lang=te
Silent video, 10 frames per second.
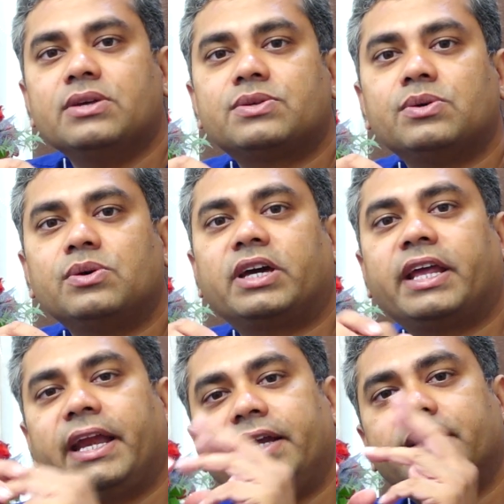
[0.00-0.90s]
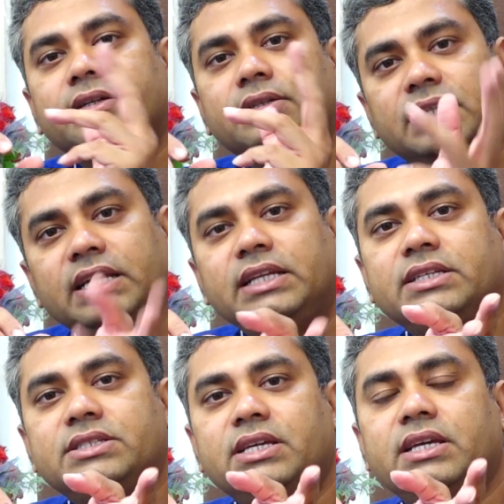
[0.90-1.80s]
సో గ్రేడ్ త్రీ
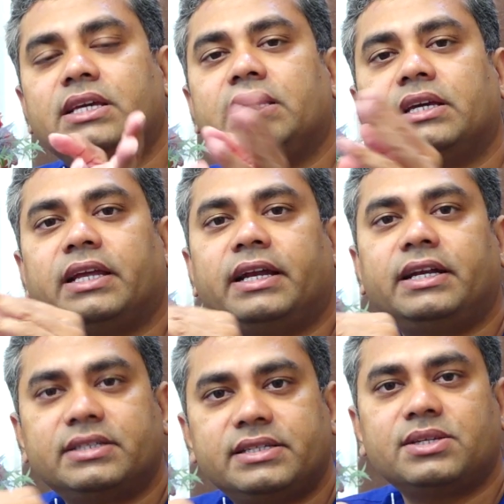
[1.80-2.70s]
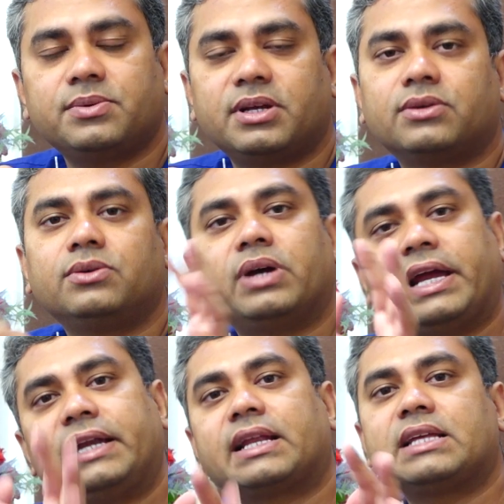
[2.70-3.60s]
నుంచి గ్రేడ్ సిక్స్ వరకు
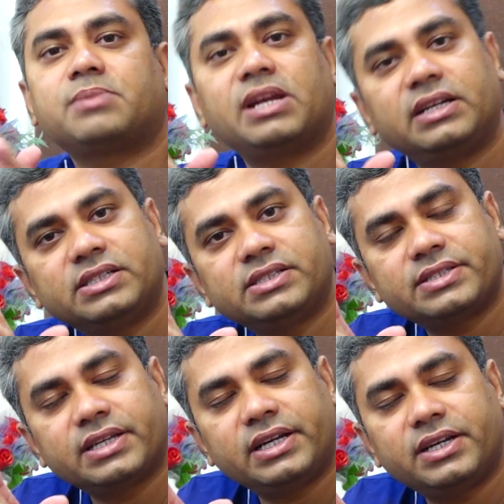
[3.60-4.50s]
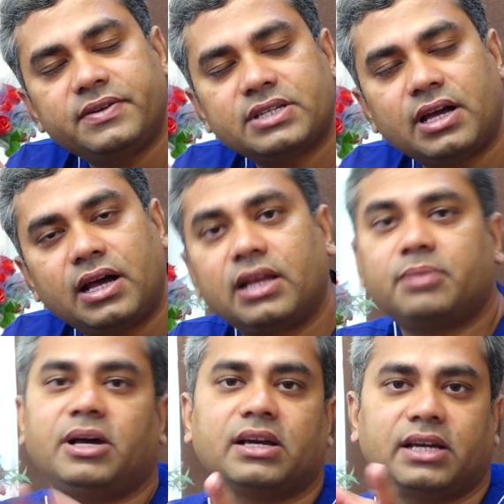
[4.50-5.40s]
హెయిర్ ట్రాన్స్ప్లాంటేషన్స్ అనేటివి
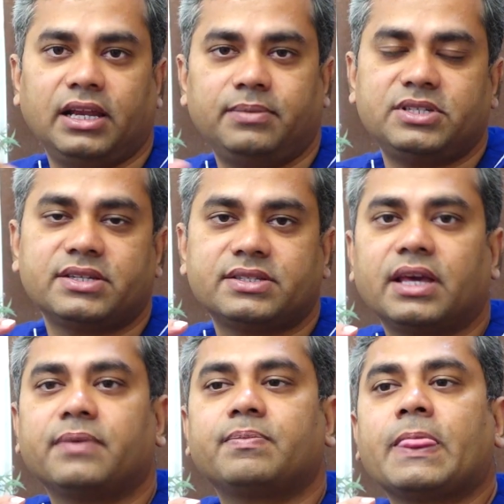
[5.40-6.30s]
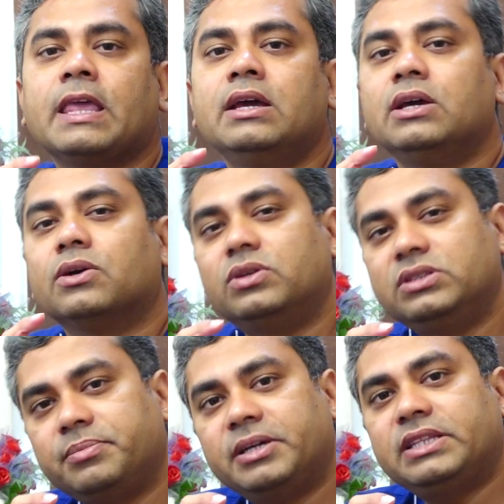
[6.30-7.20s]
చాలా బాగా హెల్ప్ చేస్తాయి
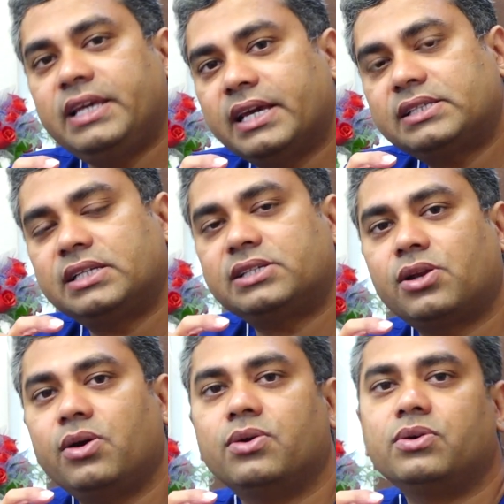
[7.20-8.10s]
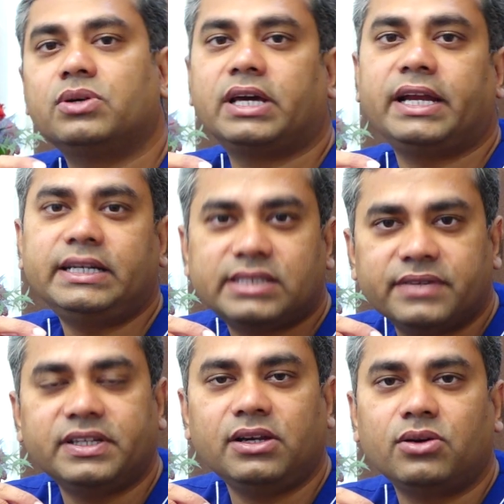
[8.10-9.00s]
కొంతమంది యంగ్స్టర్స్లో గ్రేడ్
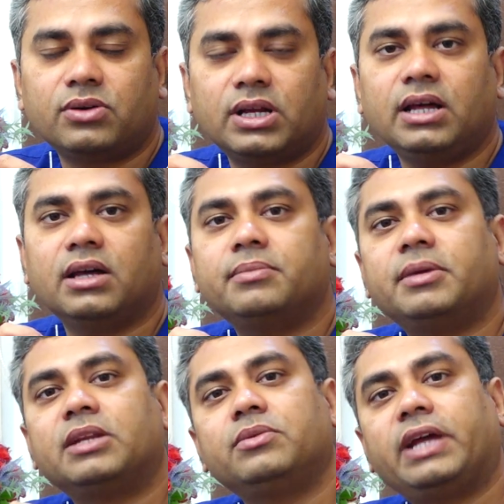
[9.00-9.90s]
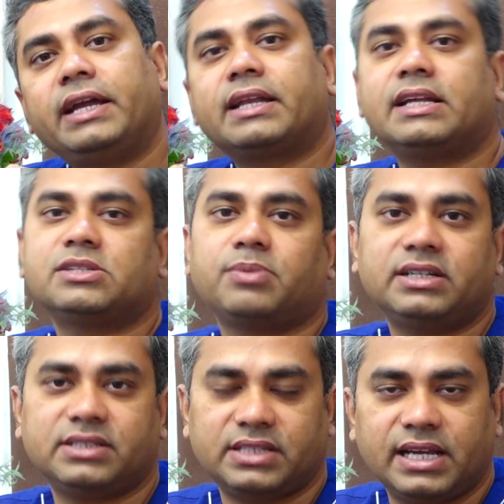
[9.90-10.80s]
సెవెన్లో కూడా మనం హెయిర్
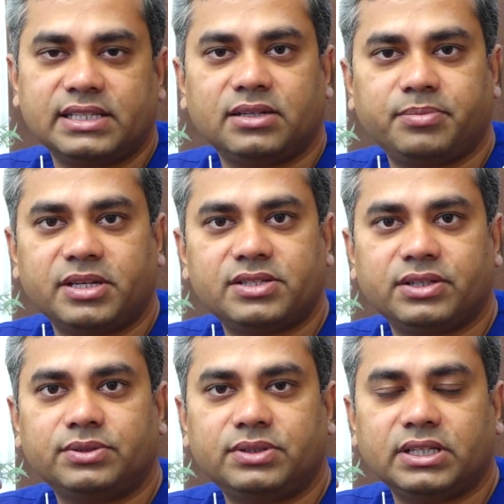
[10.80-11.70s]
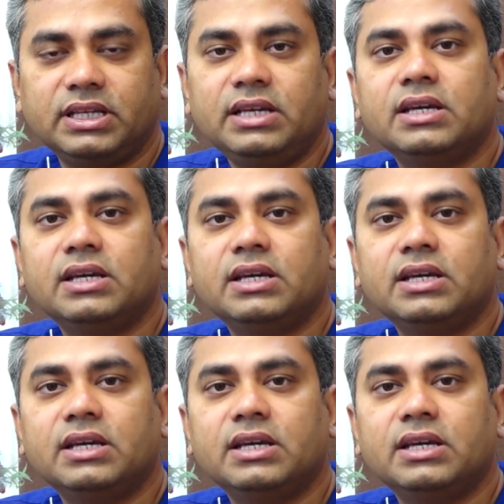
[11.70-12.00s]
ట్రాన్స్ప్లాంట్స్ చేయాల్సిన పరిస్థితి ఉంటుంది